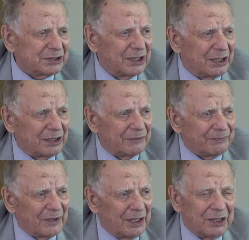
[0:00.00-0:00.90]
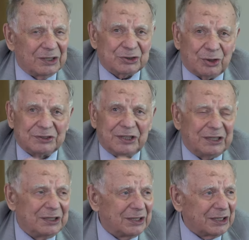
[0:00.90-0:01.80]
целей
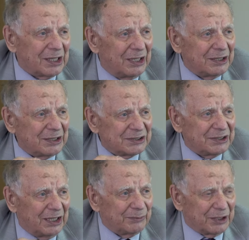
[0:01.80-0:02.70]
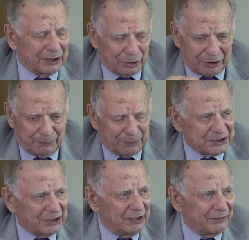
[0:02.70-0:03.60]
создали интегральные схемы, которые
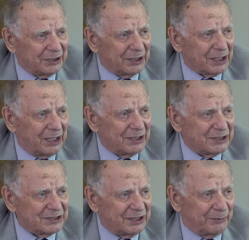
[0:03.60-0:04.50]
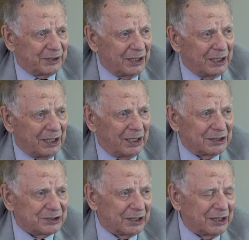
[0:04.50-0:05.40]
пошли в интегральные схемы
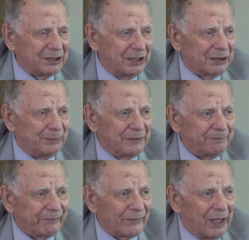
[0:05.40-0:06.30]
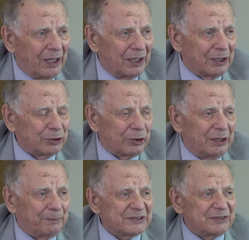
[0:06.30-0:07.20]
Джека Килби,
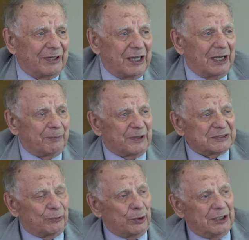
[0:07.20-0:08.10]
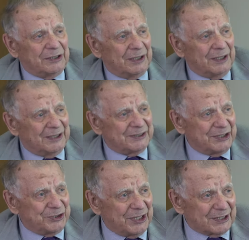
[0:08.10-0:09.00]
которые позволили
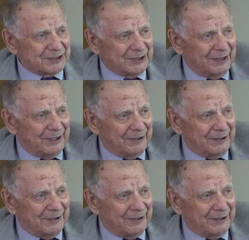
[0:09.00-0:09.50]
сейчас